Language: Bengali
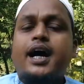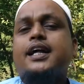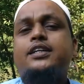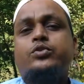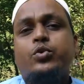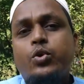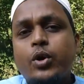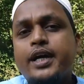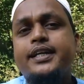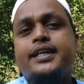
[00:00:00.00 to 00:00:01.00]
আক্রান্ত
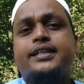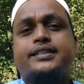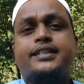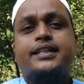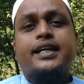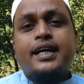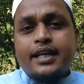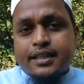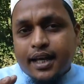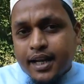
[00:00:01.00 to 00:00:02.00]
হয়ে গিয়েছেন
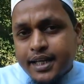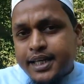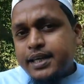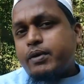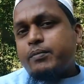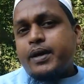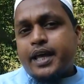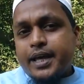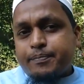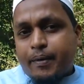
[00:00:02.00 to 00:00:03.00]
তারা কিভাবে
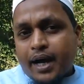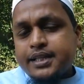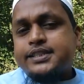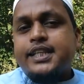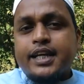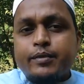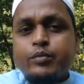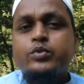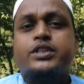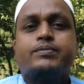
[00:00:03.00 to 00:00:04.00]
এই পাইলস থেকে
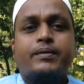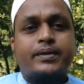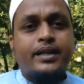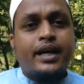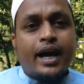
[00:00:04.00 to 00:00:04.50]
মুক্তি পাবেন